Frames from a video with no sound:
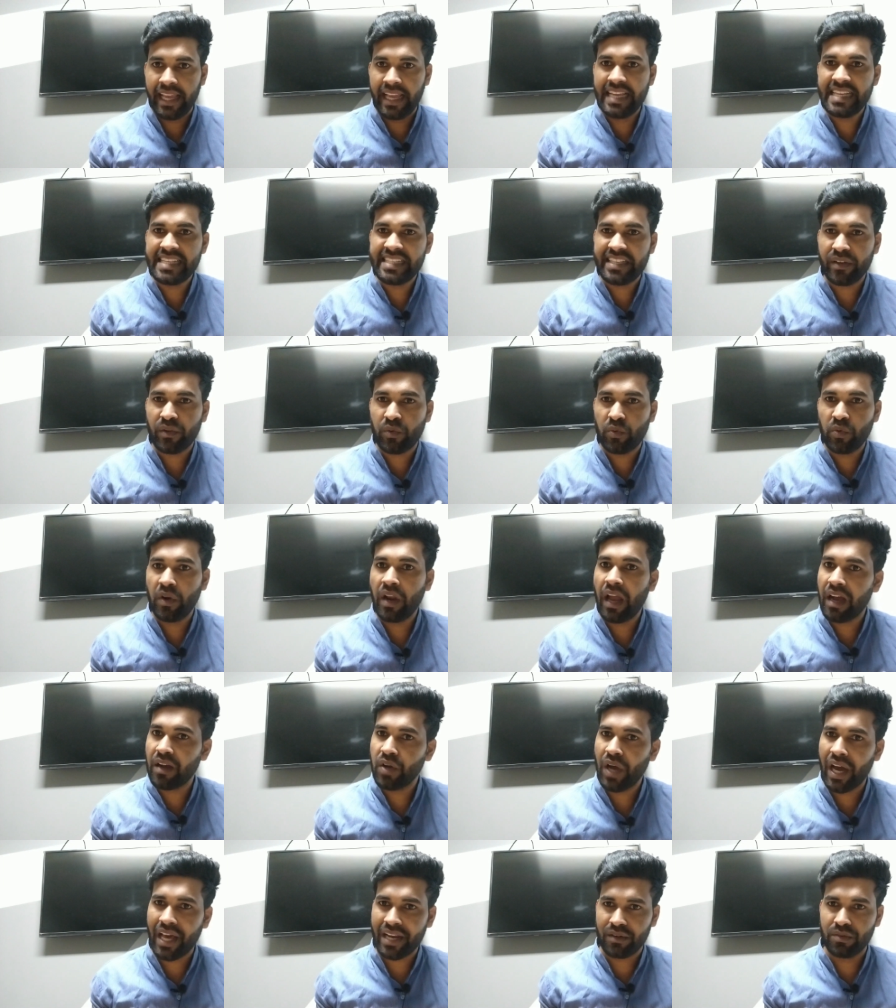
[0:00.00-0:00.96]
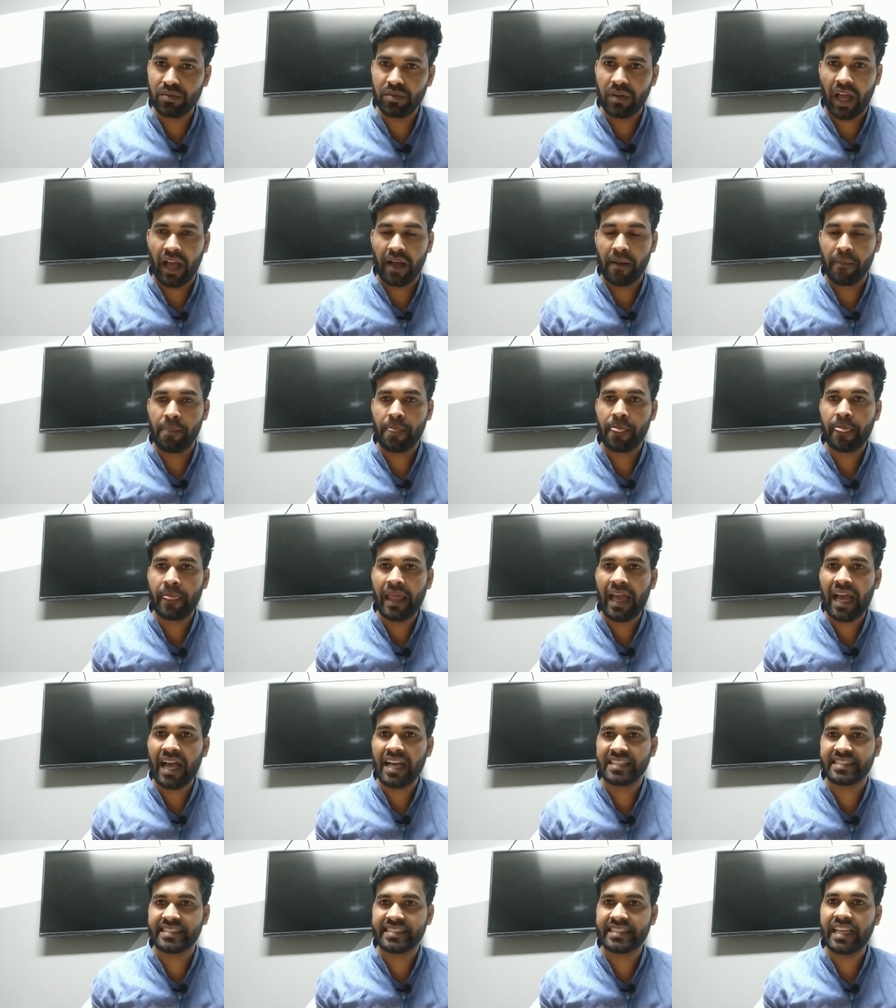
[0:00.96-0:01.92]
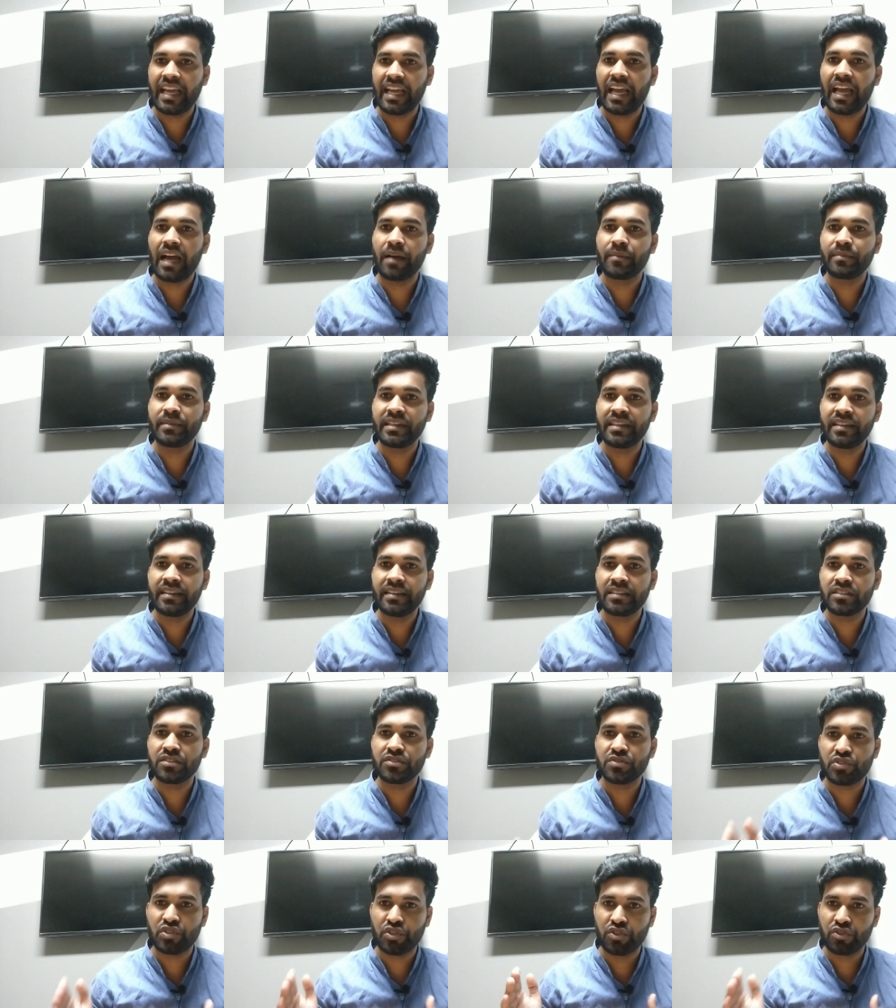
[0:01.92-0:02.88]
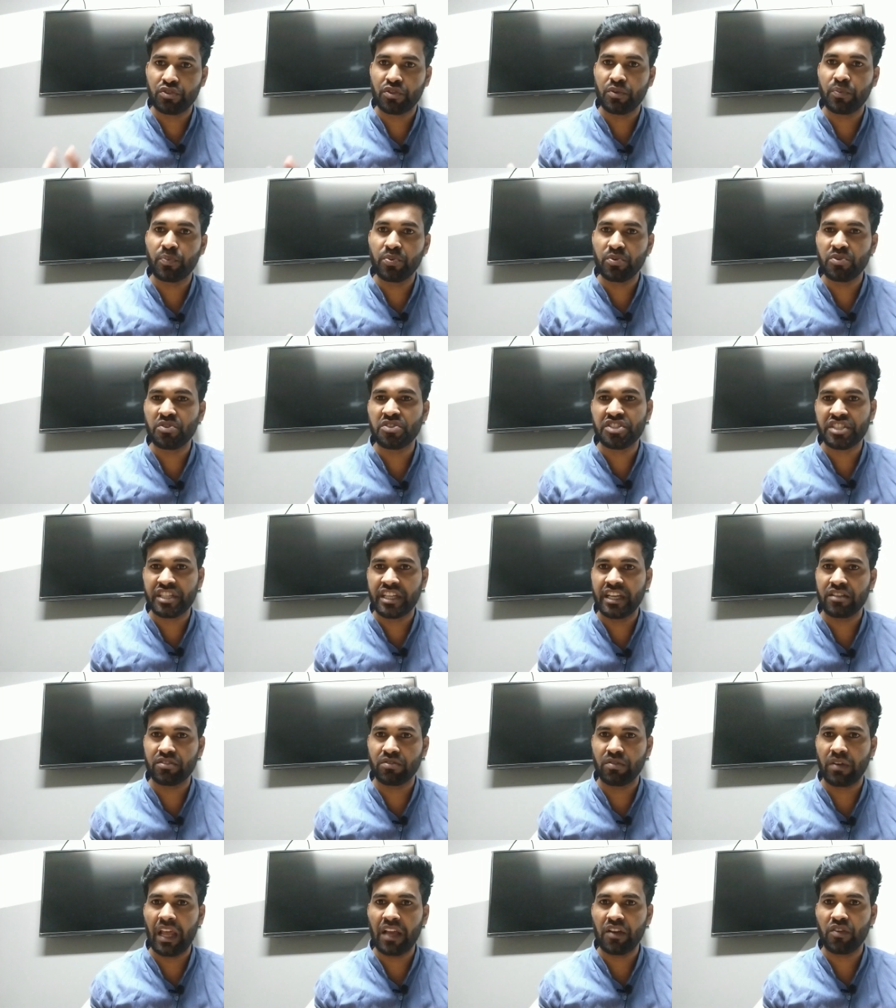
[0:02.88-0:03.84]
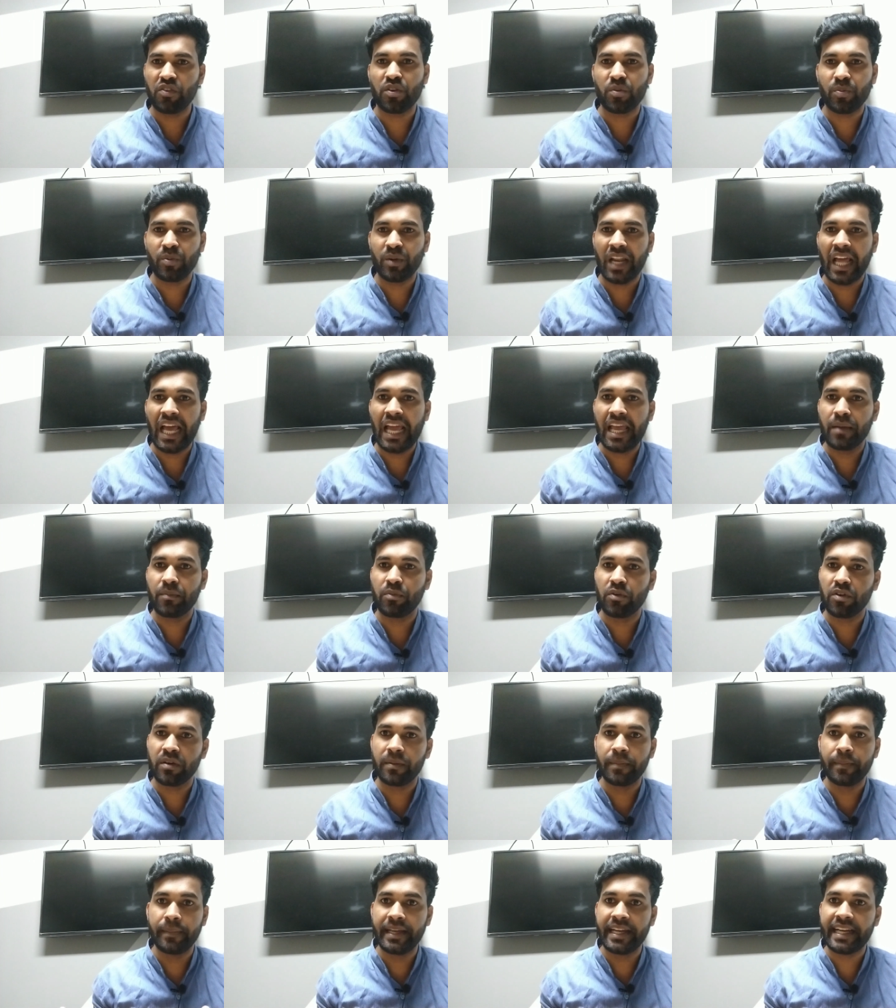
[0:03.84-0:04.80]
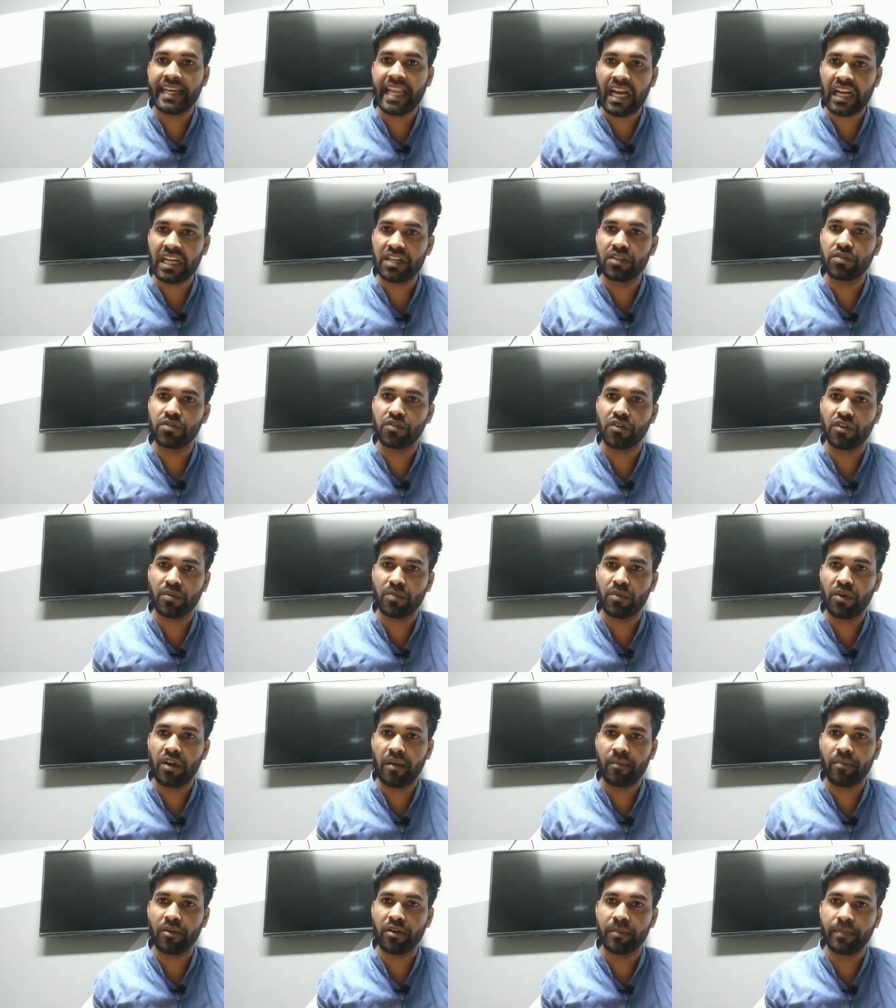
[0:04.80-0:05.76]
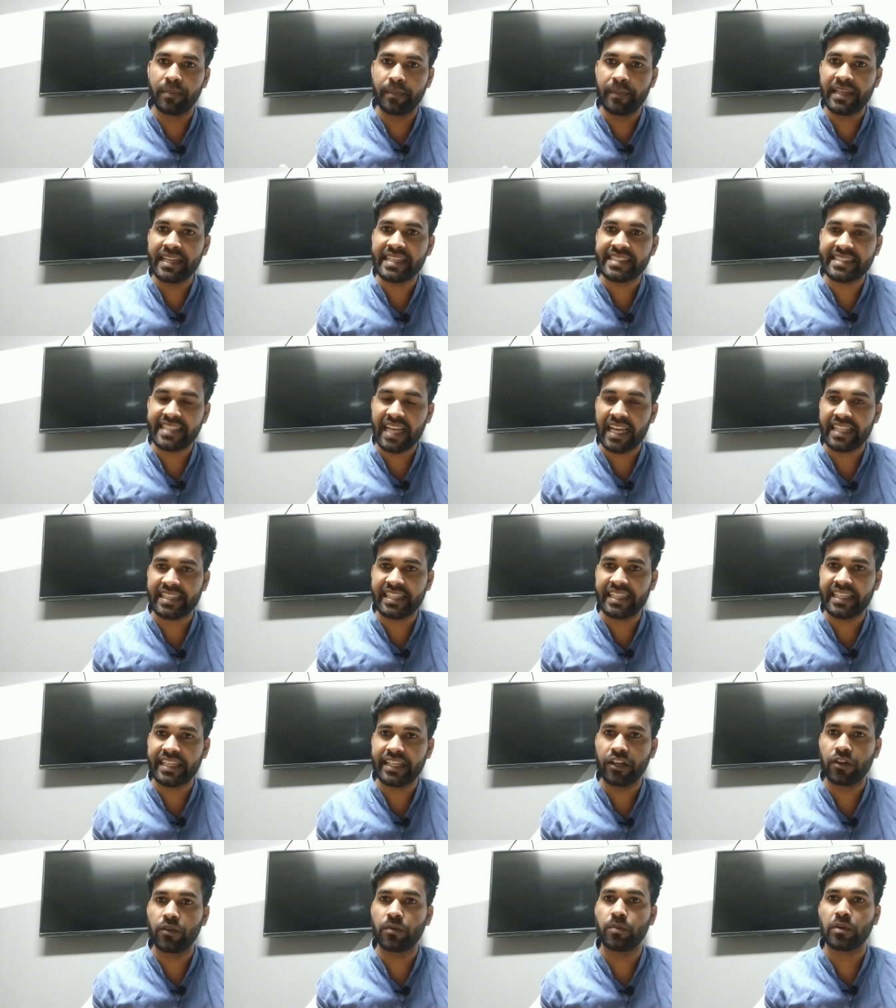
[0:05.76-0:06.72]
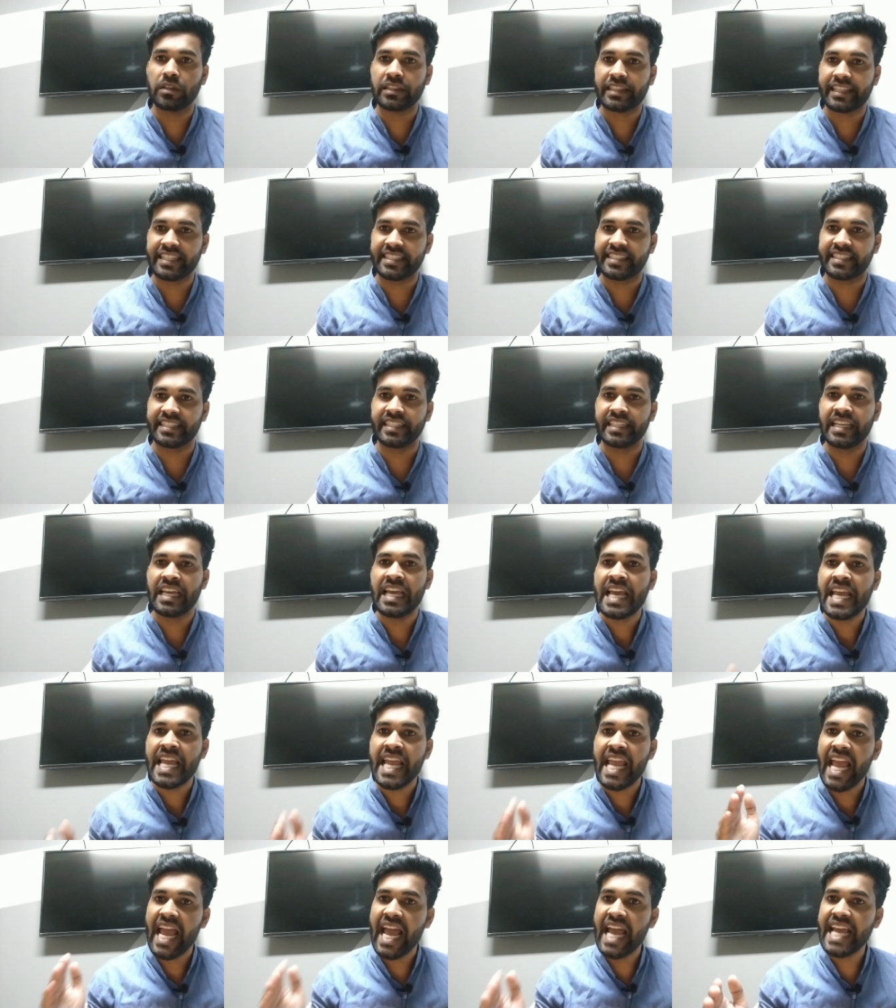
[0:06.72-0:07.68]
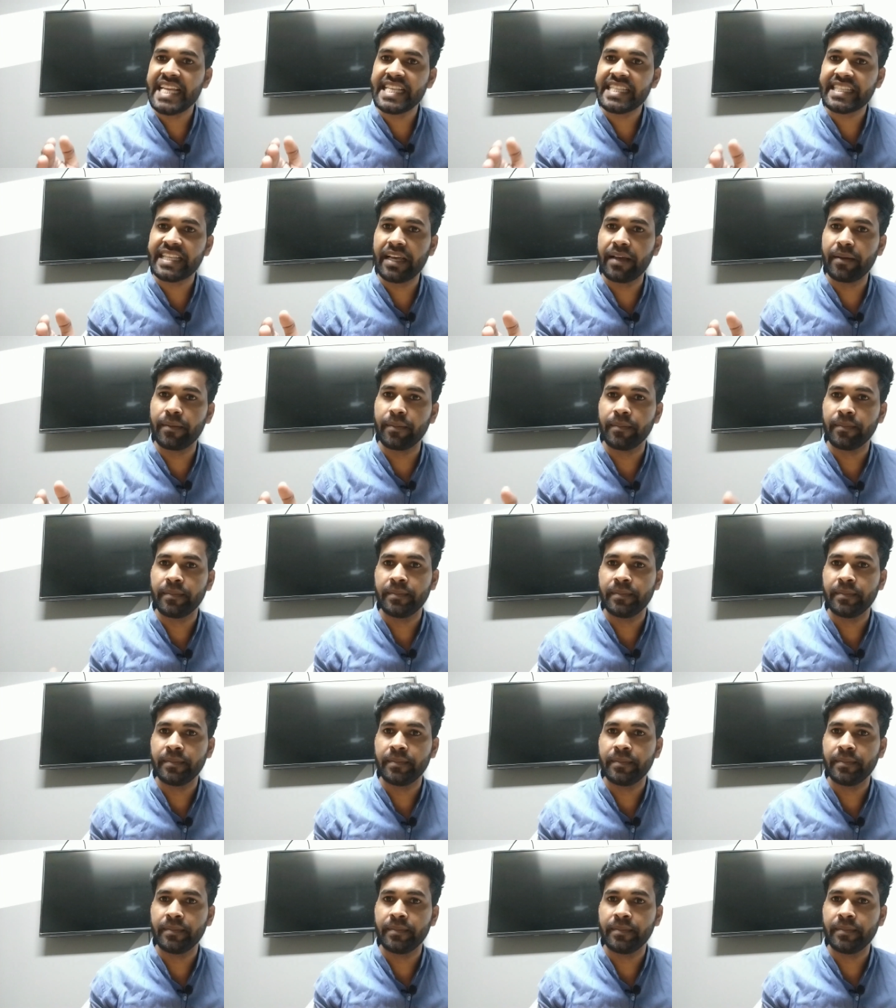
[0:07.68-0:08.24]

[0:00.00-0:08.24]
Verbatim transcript: এই যে কুলাঙ্গারগুলা আজকে আমি শুধু পুরুষকে ধুলাই করব না এবং মেয়েটাকেও করব এবং মেয়ে জাতিকেও বলতেছি এই যে